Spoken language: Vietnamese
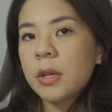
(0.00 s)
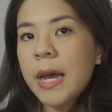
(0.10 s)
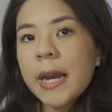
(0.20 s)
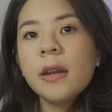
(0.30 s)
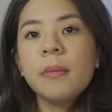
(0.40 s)

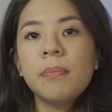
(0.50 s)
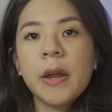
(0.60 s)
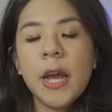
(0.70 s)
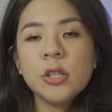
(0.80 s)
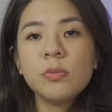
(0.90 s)
cách
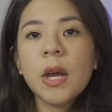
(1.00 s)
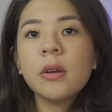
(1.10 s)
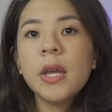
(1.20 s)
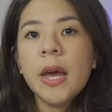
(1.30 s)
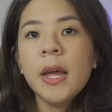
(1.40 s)
mà để chúng ta
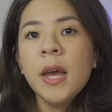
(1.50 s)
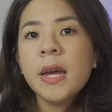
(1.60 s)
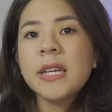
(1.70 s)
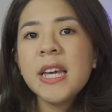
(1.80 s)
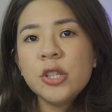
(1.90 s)
có thể
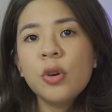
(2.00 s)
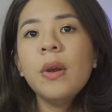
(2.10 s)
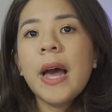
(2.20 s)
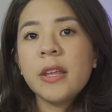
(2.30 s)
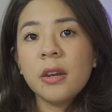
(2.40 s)
ghi chú
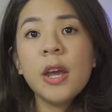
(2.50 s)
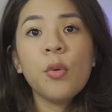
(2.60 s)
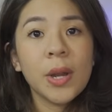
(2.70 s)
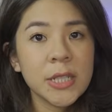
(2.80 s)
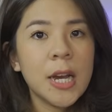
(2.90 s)
lại những
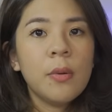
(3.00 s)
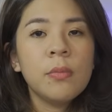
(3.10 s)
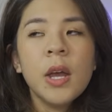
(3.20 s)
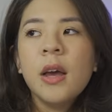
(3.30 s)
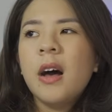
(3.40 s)
điều quan trọng
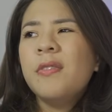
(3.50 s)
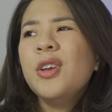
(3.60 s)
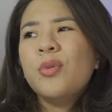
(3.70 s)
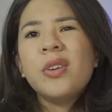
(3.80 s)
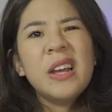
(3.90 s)
ở ờ,
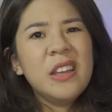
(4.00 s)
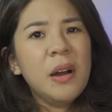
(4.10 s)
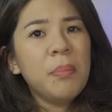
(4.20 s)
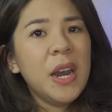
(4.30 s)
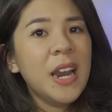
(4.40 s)
ví dụ như là
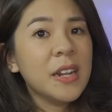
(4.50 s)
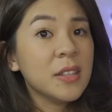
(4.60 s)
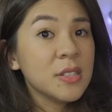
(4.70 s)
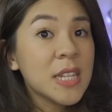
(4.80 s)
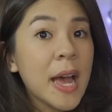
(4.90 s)
nhận mệnh
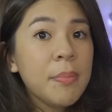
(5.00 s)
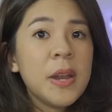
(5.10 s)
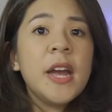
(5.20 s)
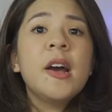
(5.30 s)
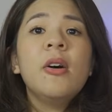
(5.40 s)
lệnh từ sếp
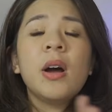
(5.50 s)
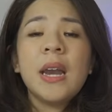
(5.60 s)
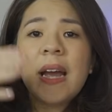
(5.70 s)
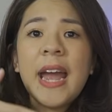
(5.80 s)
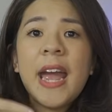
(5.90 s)
nè
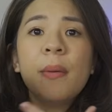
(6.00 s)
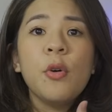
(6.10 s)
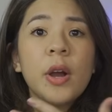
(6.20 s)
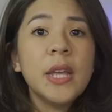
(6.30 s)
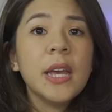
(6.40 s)
hoặc là nghe
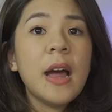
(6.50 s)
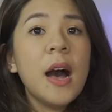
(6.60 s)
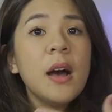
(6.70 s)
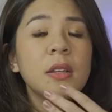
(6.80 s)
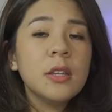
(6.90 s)
một cái gì
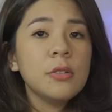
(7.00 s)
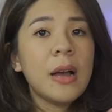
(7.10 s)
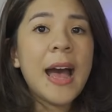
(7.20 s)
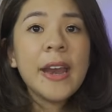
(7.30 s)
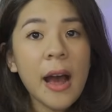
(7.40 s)
đó từ
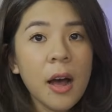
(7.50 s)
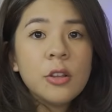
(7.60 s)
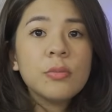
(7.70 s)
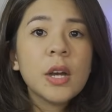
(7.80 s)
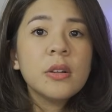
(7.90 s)
ai
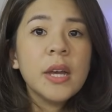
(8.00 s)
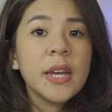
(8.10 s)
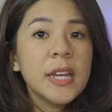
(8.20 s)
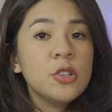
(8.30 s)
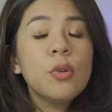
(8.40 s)
đó chúng ta có thể
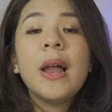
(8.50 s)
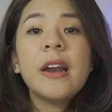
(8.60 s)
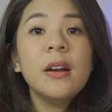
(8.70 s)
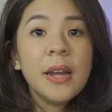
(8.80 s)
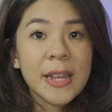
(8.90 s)
ghi chú
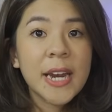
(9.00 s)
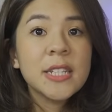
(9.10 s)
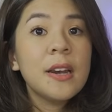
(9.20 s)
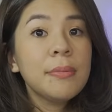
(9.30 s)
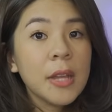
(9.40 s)
lại rất là
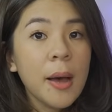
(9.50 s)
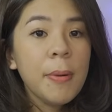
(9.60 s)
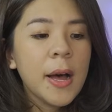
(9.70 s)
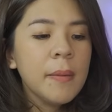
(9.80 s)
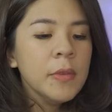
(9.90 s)
nhanh trên
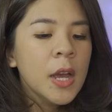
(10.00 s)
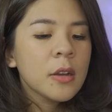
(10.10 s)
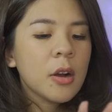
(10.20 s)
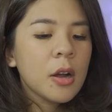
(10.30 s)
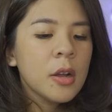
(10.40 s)
laptop ha
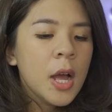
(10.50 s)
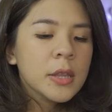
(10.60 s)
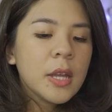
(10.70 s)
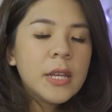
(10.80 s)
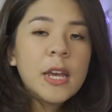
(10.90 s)
còn
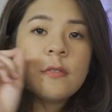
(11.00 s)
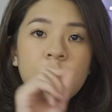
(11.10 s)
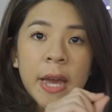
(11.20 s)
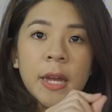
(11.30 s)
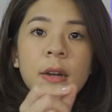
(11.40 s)
tất nhiên
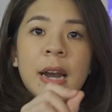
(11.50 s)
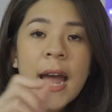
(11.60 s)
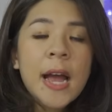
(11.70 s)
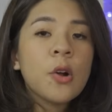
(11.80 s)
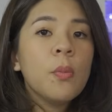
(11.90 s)
viết
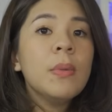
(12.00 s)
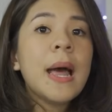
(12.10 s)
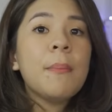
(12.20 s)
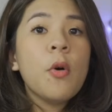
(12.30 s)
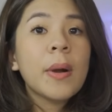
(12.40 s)
ra cũng
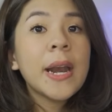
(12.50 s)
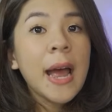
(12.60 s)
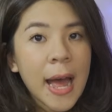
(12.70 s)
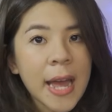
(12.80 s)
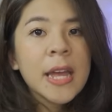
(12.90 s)
là một cách
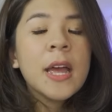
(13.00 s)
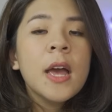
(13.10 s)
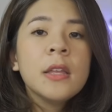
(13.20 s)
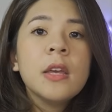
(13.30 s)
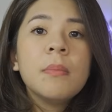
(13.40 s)
hay
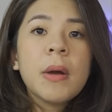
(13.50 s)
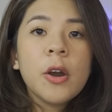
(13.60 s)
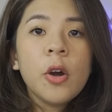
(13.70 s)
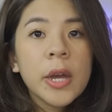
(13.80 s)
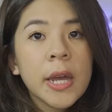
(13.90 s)
nhưng mà
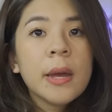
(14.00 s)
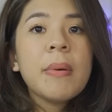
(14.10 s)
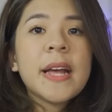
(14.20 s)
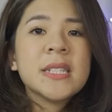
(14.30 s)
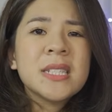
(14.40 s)
đôi khi
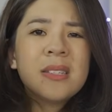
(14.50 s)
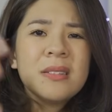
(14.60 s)
các bạn